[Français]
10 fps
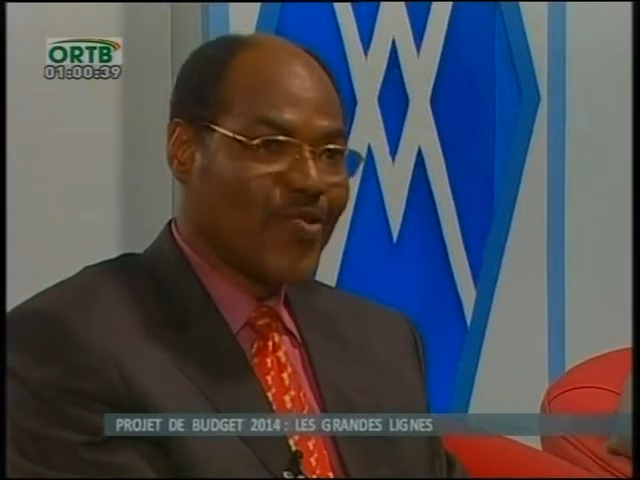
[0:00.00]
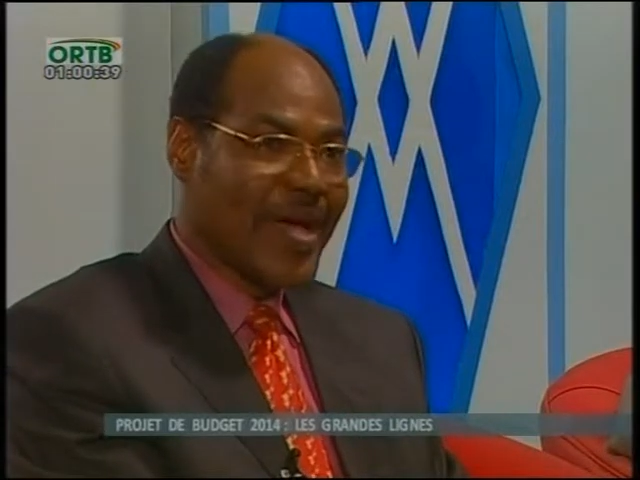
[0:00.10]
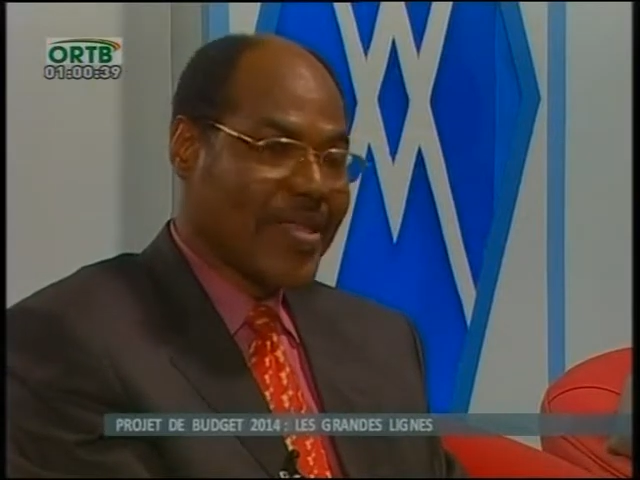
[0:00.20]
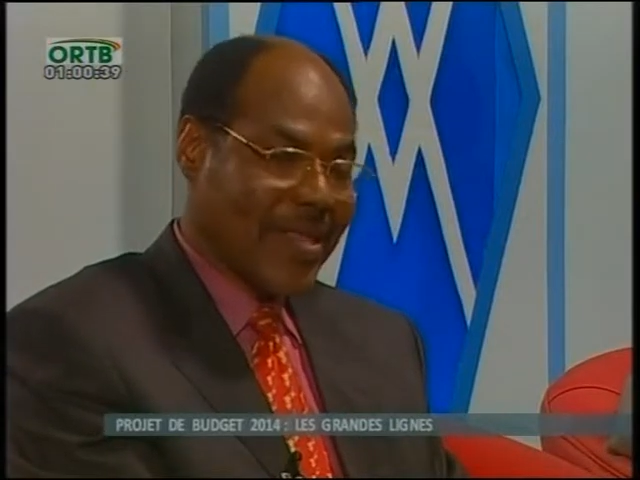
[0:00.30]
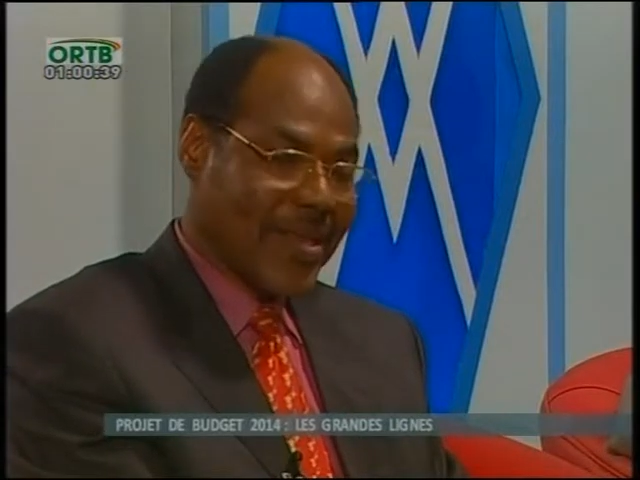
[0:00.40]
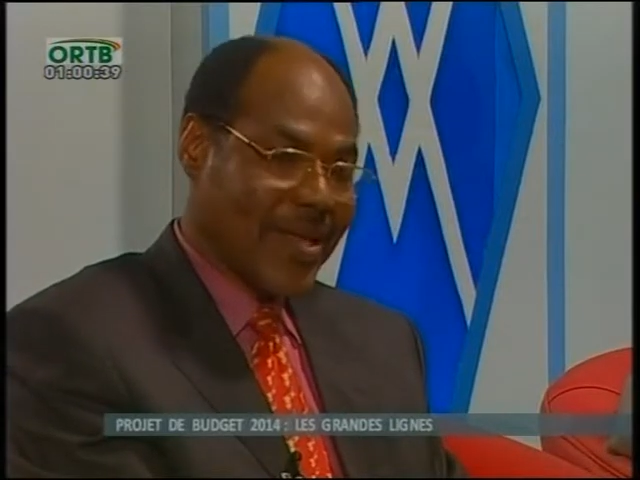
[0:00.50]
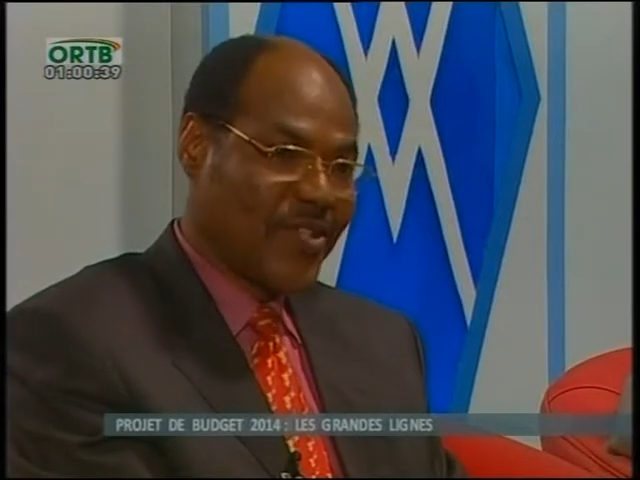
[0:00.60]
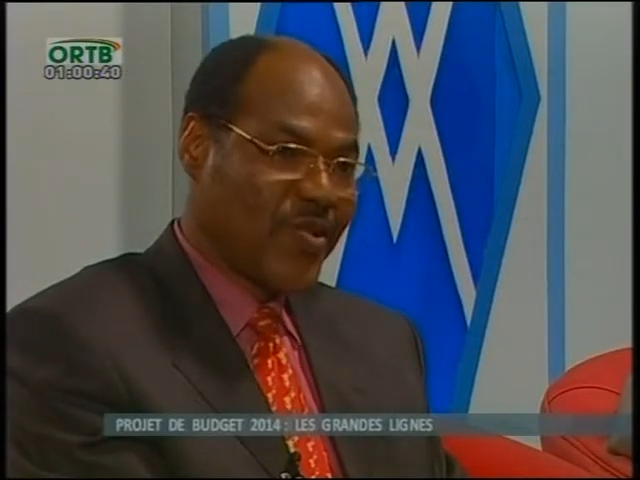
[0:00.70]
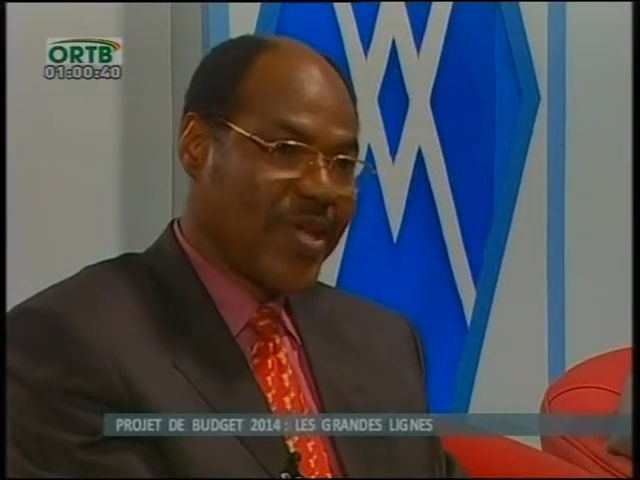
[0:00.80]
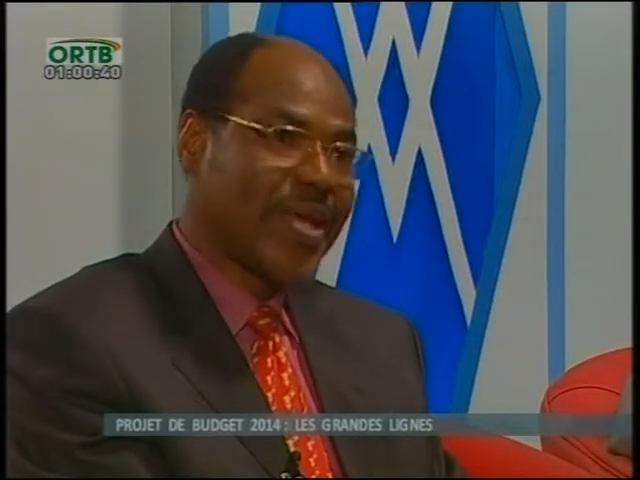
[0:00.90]
doit être
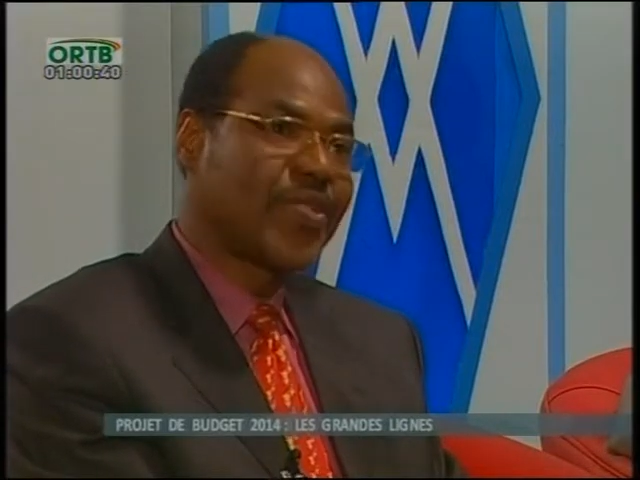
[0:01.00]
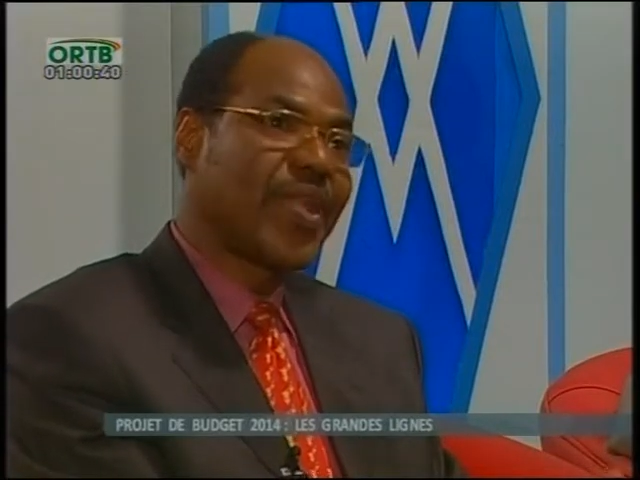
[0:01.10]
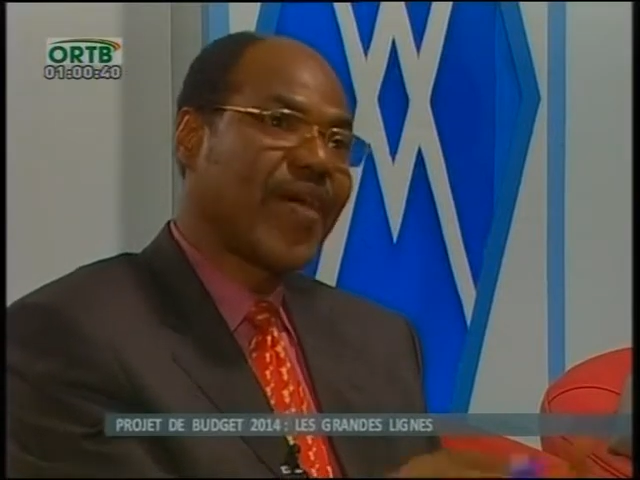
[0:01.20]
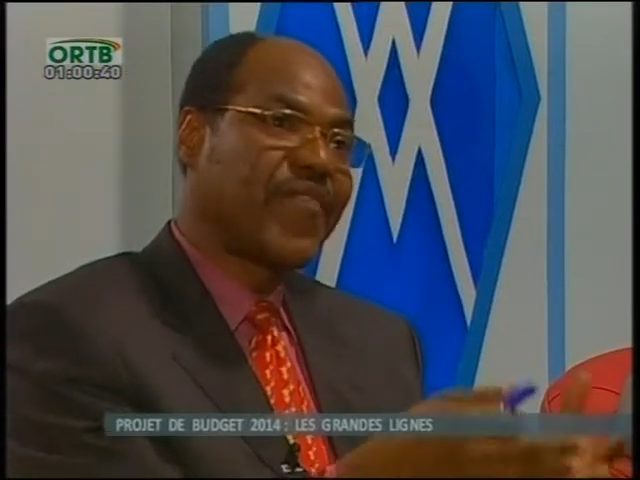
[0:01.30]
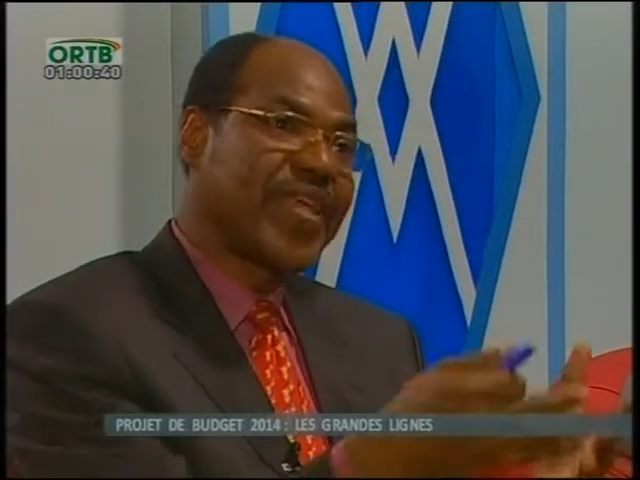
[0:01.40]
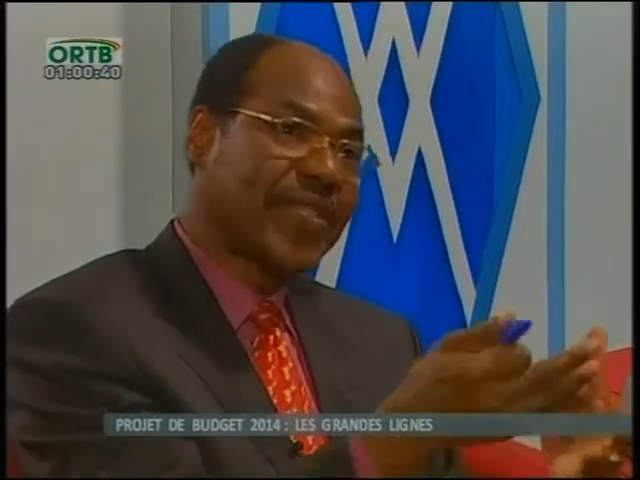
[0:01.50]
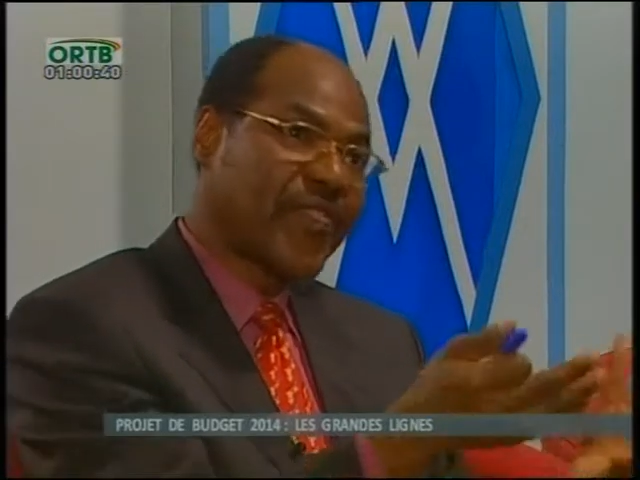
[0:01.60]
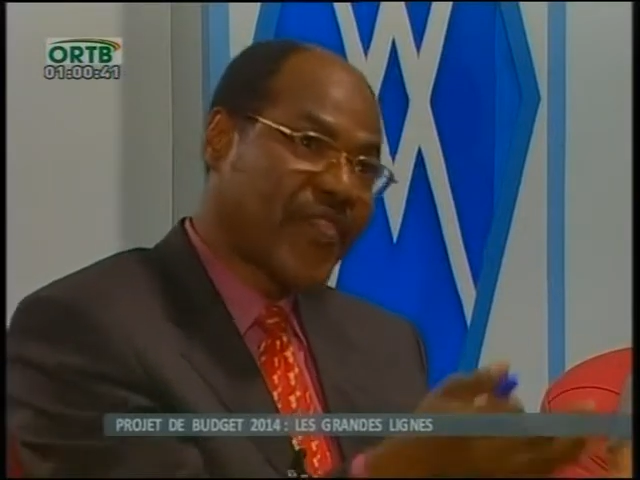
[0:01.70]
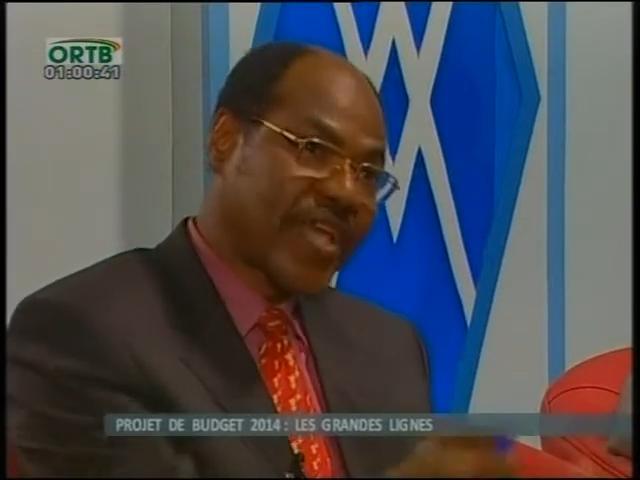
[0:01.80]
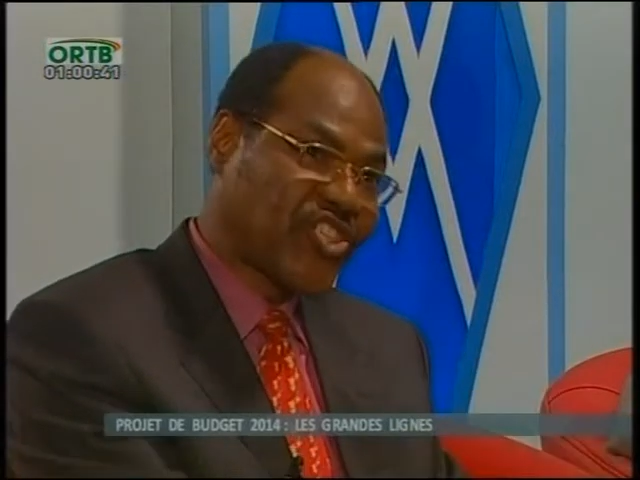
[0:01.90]
exonérée, de la viande
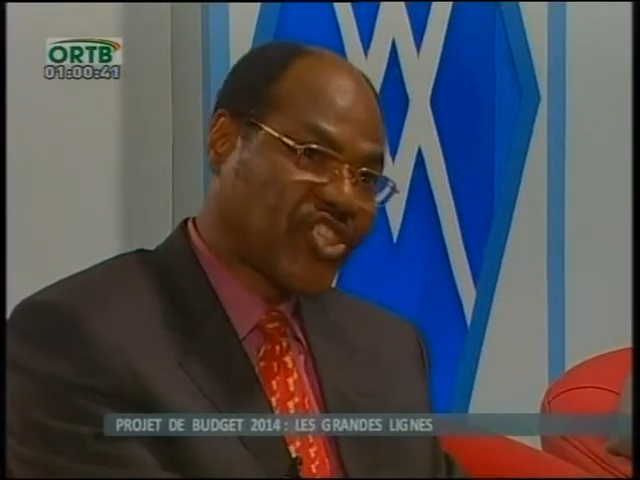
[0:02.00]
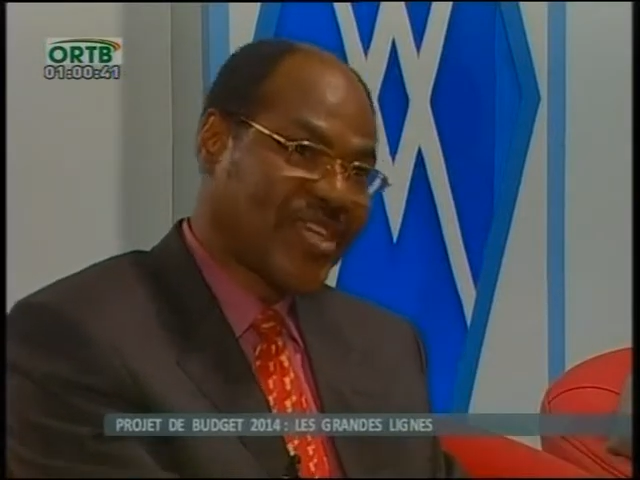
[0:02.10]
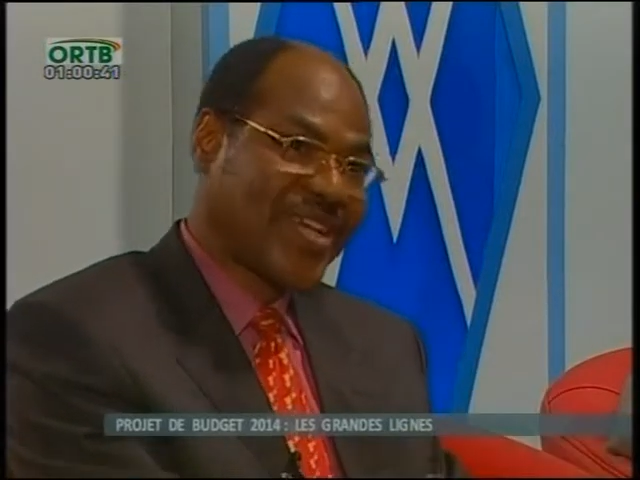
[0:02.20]
fraîche